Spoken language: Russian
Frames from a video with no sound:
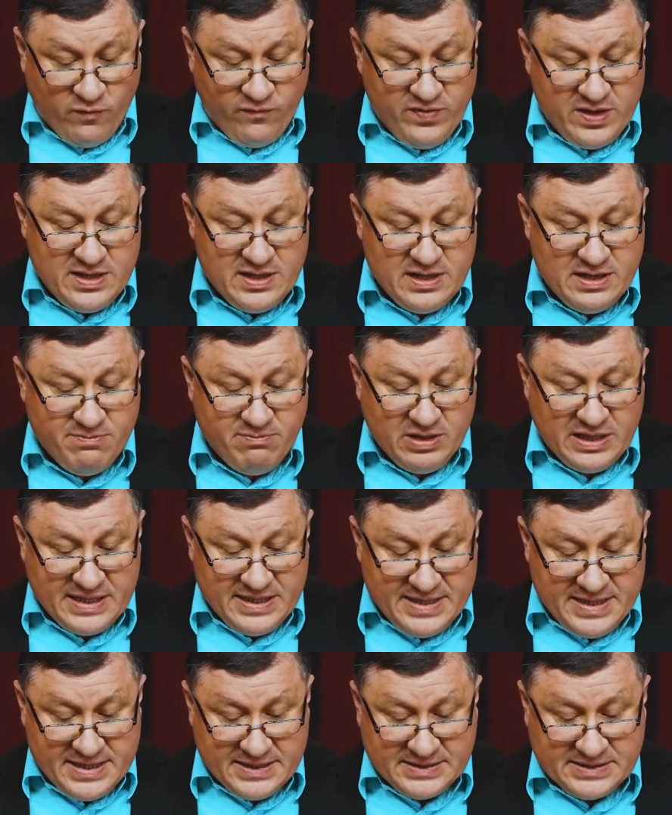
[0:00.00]
увидели
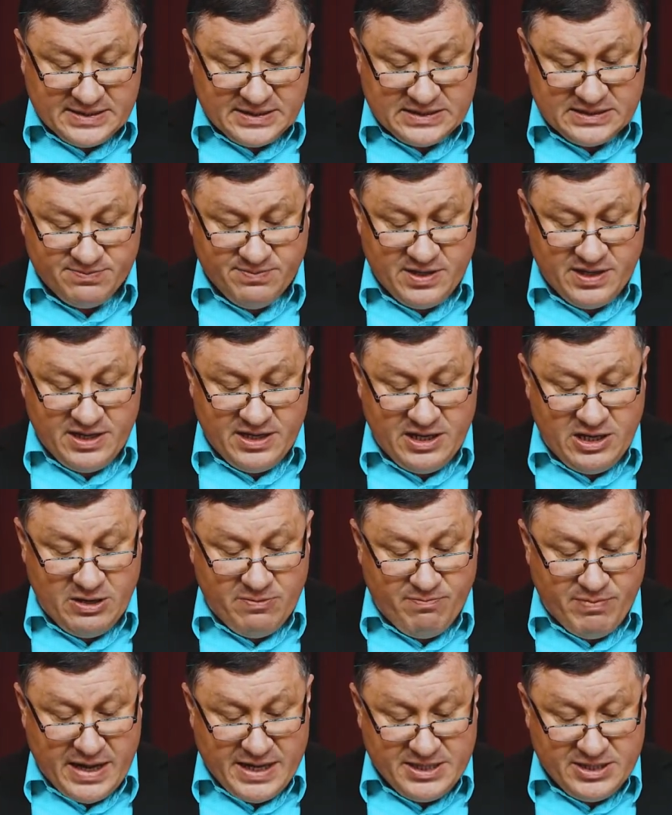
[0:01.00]
младенца с Марией,
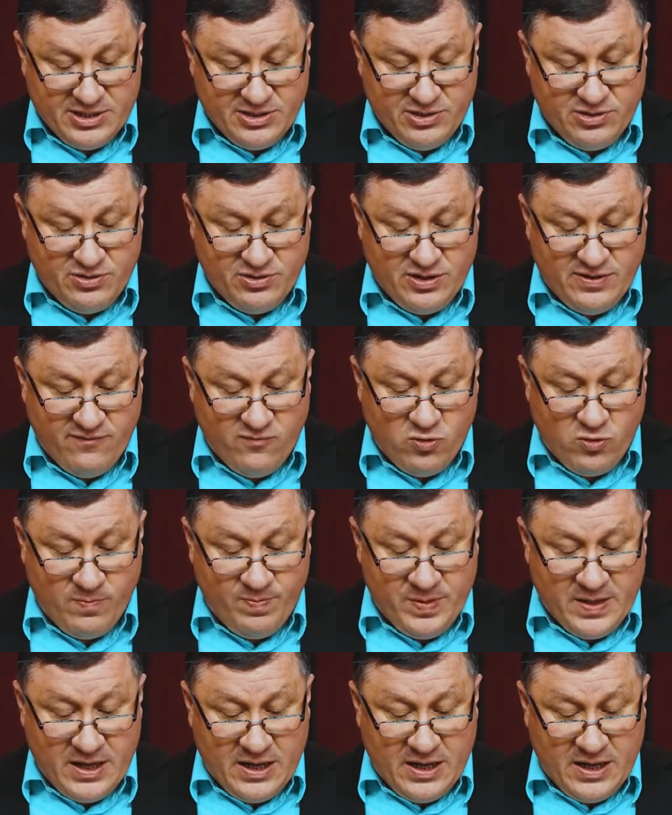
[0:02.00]
матерью его,